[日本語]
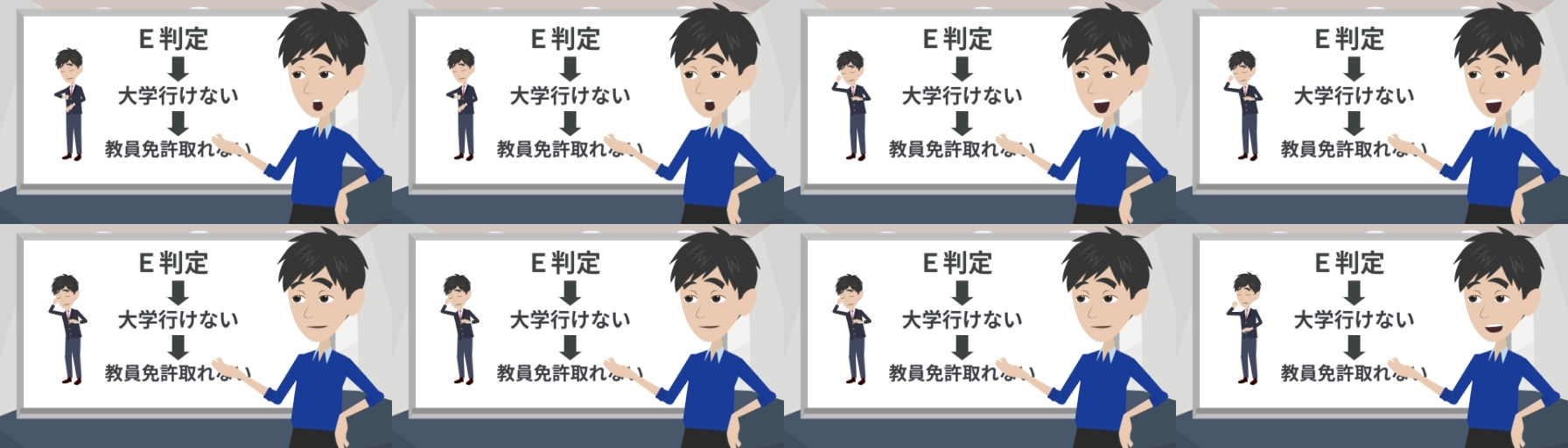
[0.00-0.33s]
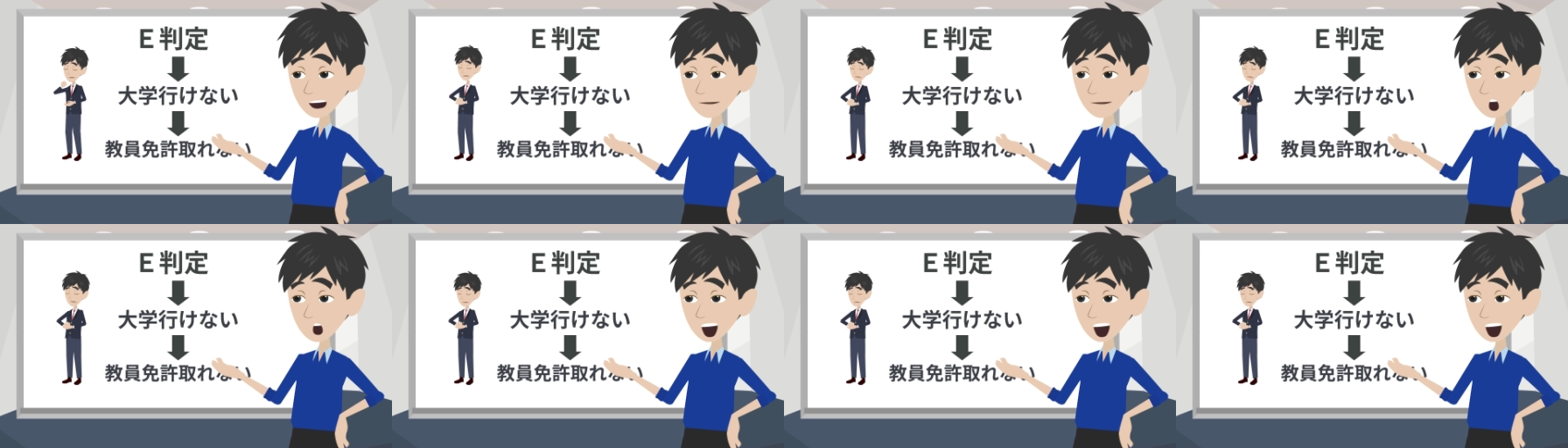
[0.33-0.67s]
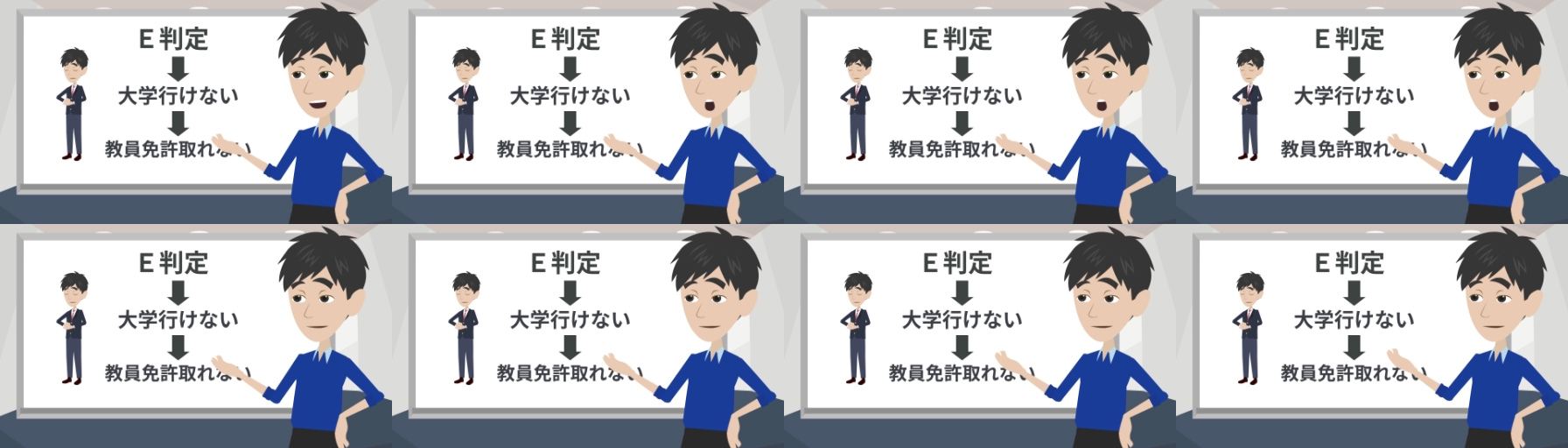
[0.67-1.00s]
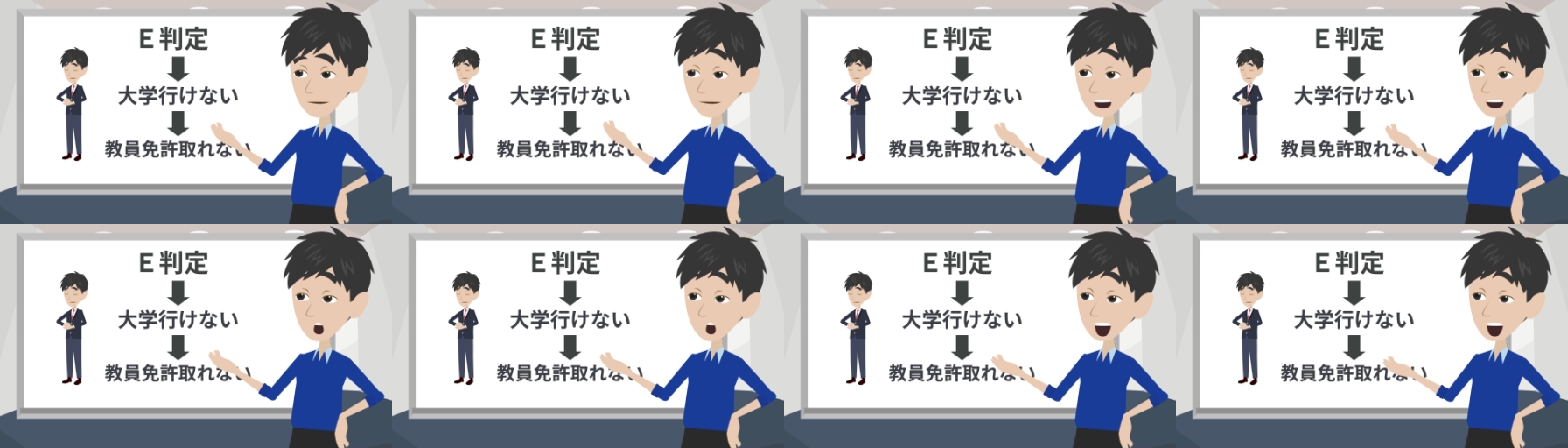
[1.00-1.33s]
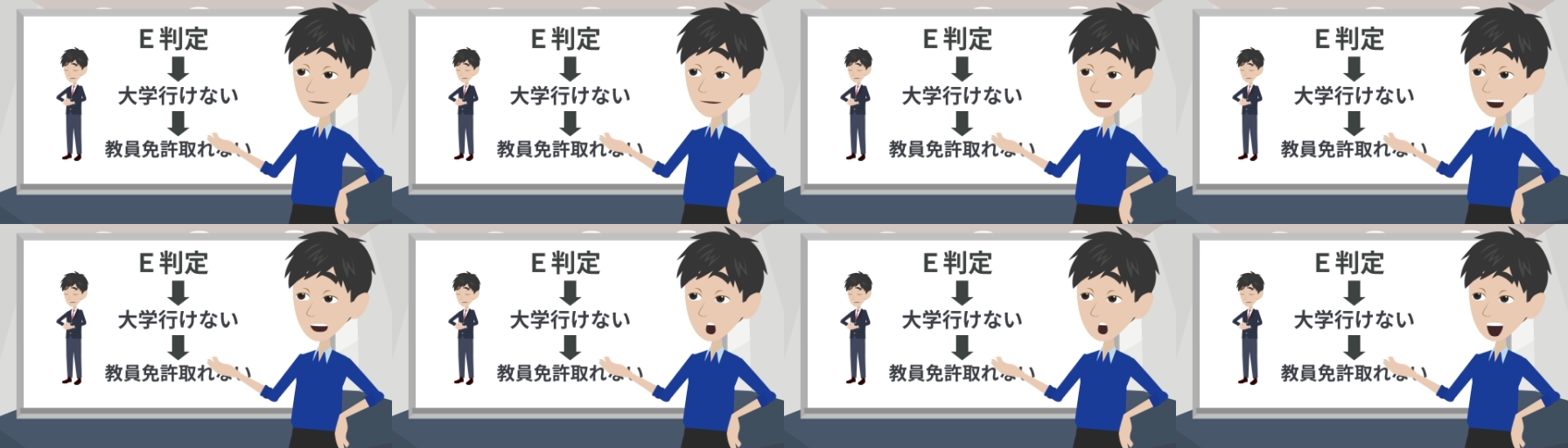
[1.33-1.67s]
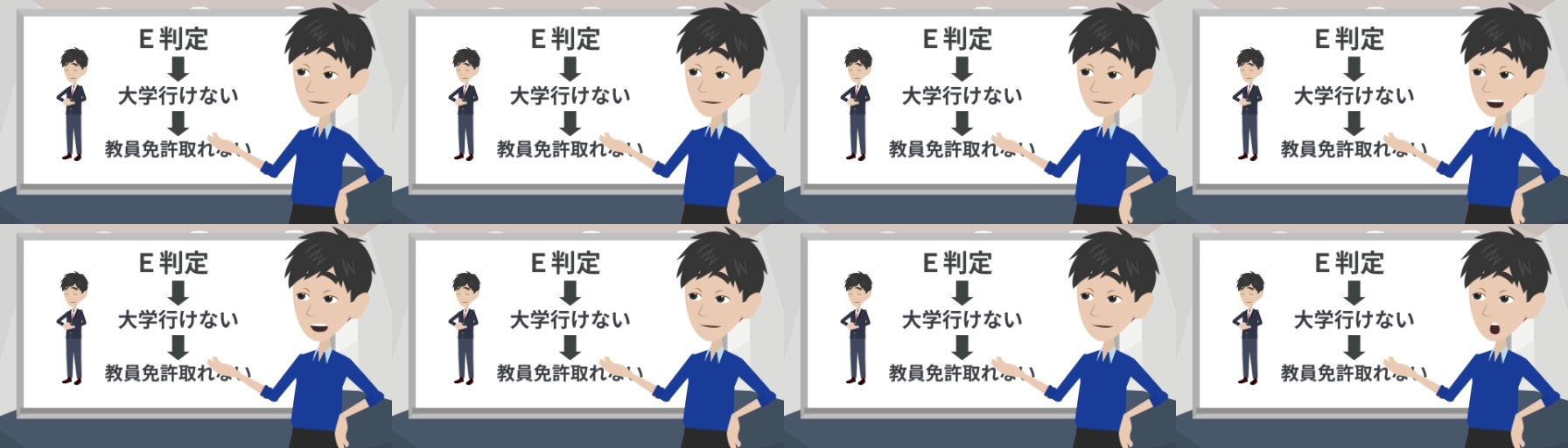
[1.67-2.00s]
うん、しょうがない、勉強する
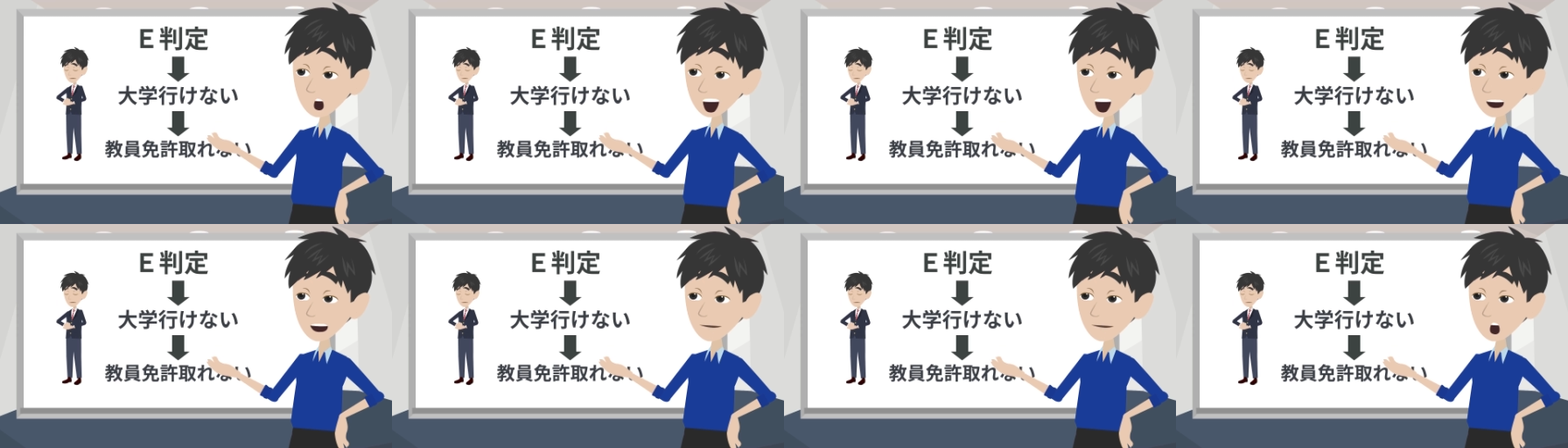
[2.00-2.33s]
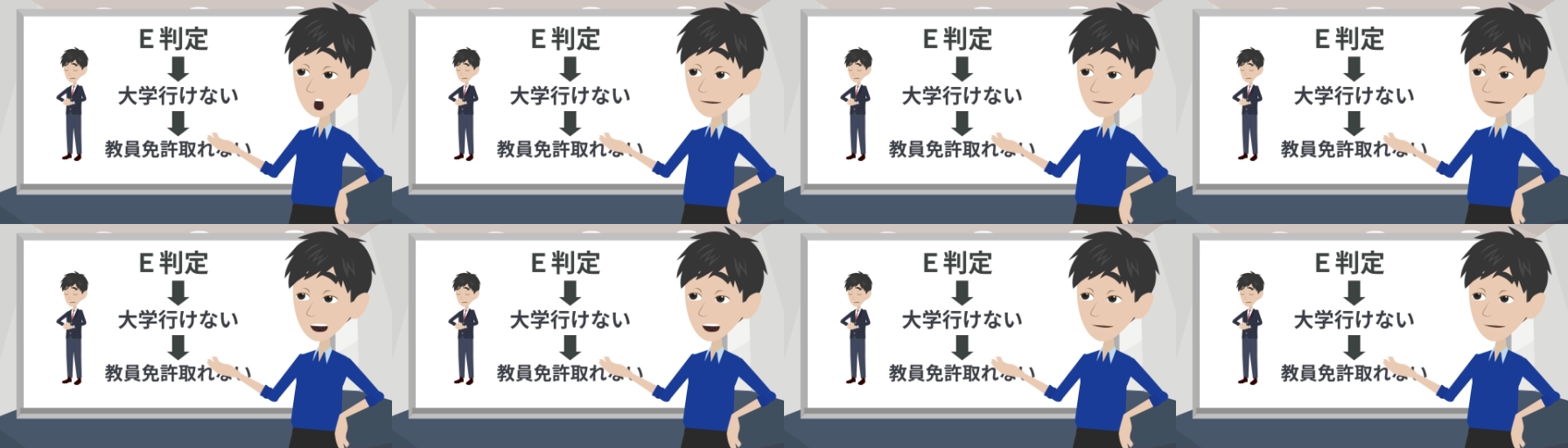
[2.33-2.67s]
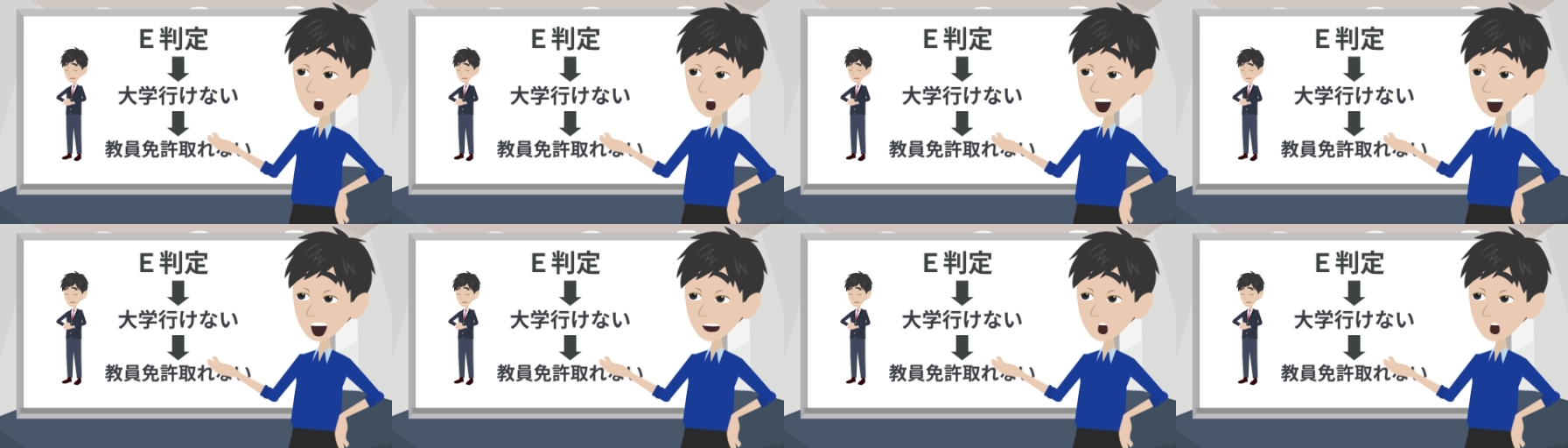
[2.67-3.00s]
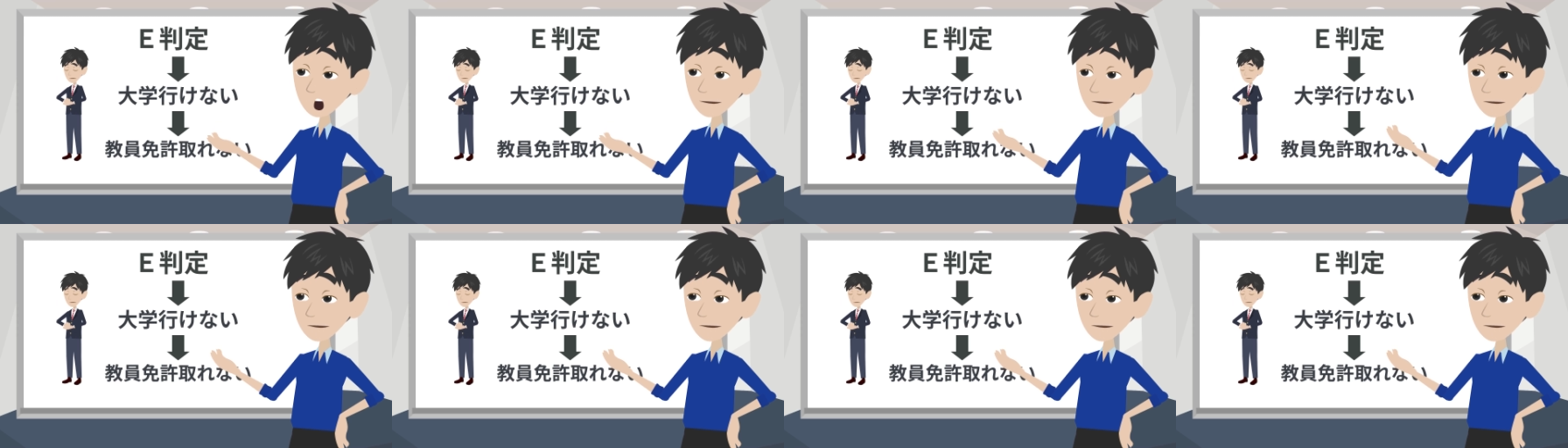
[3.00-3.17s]
かって思って、